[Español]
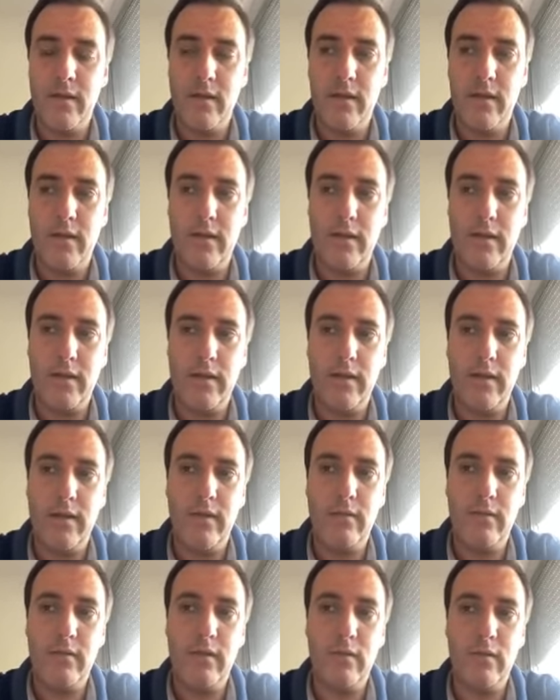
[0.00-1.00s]

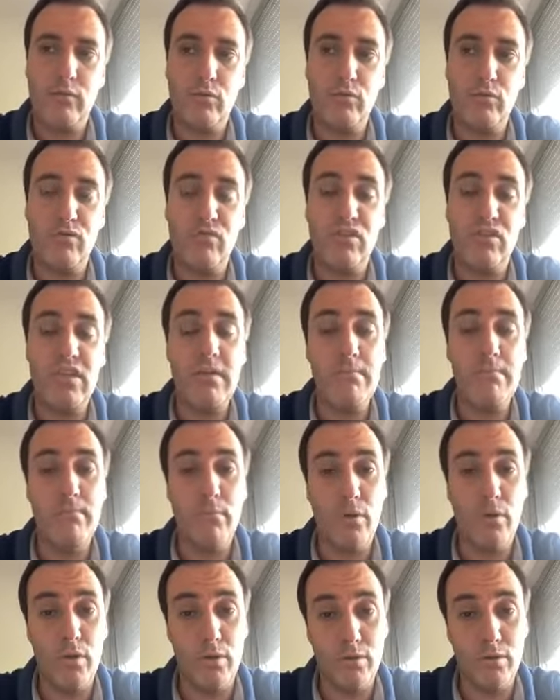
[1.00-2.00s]
eh, de sus
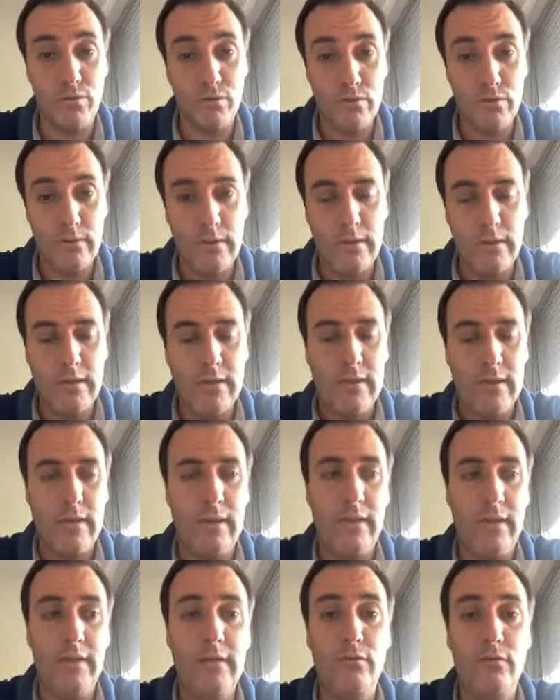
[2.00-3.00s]
símbolos
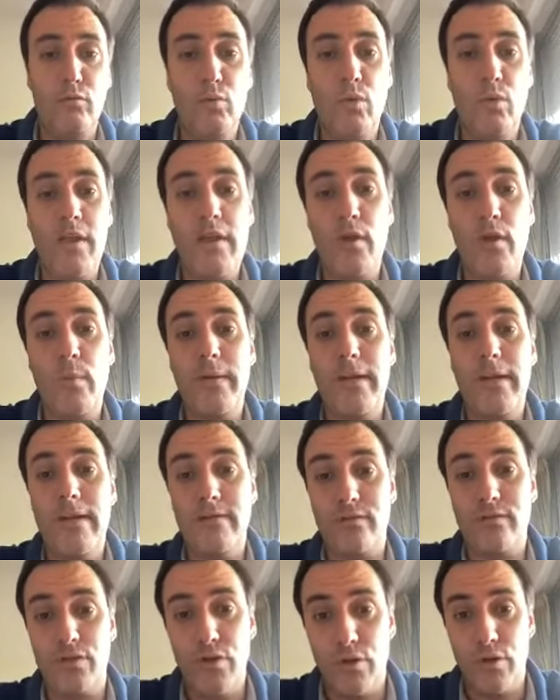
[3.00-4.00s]
eh, y sus
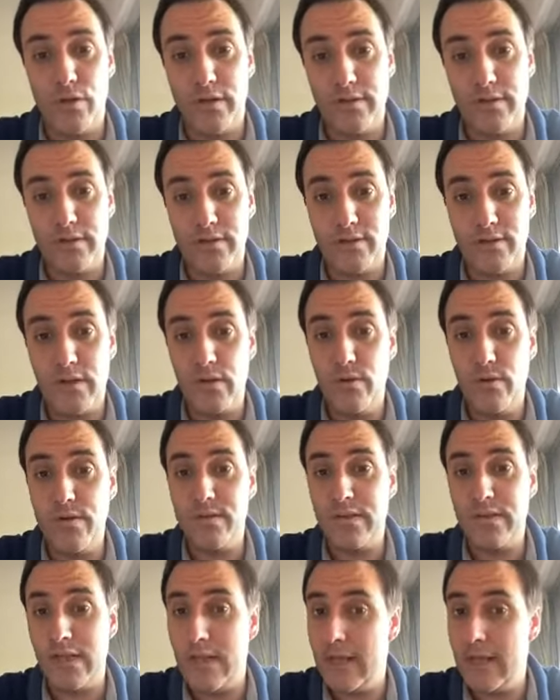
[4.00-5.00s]
denominaciones, así lo
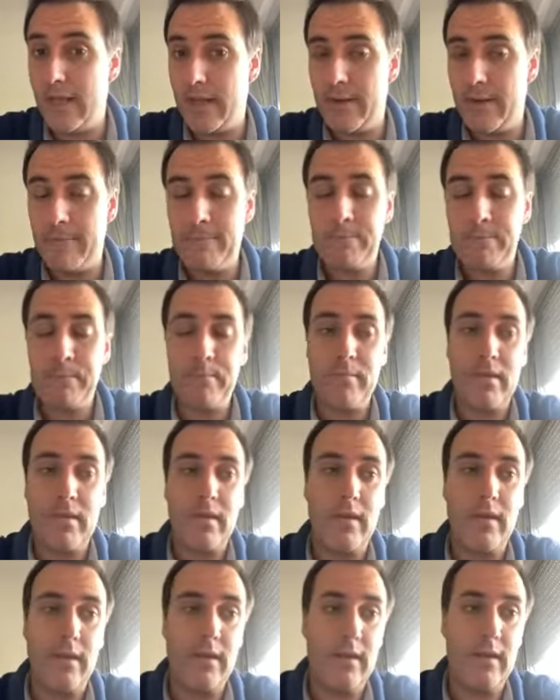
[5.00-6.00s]
dice la ley.
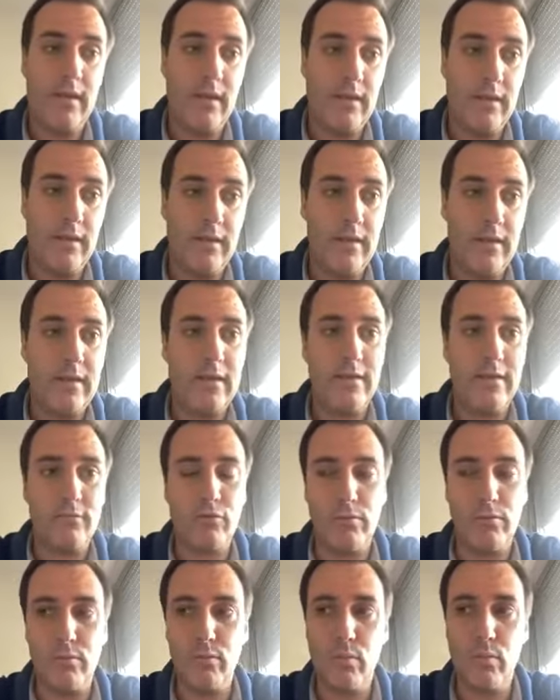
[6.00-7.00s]
Ah. Eh, en este
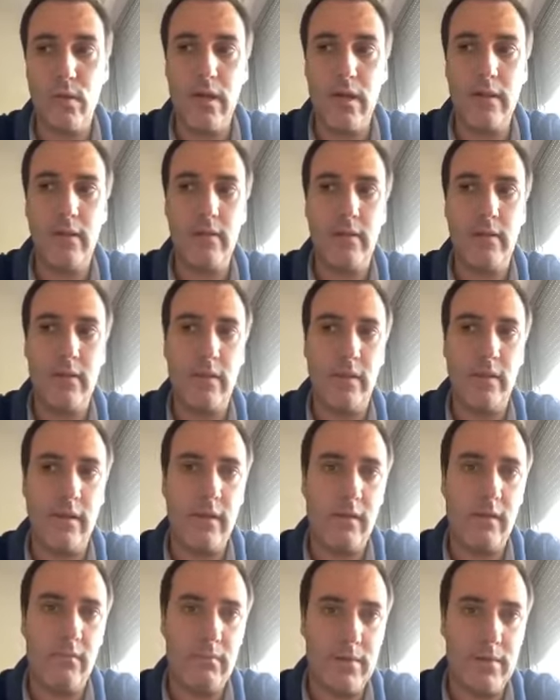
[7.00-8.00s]
caso puntual,
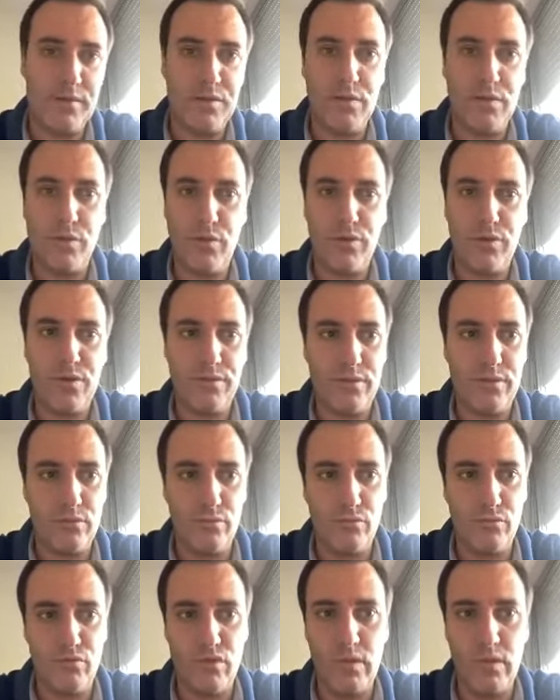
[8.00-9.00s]
Valle Ordóñez es
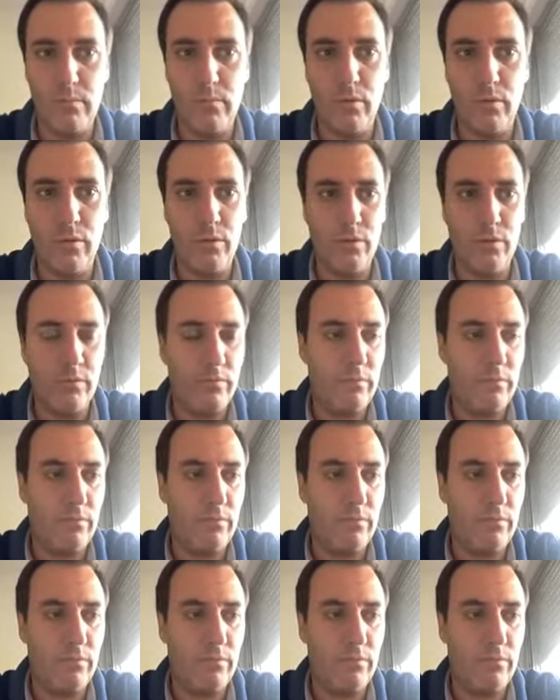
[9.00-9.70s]
un símbolo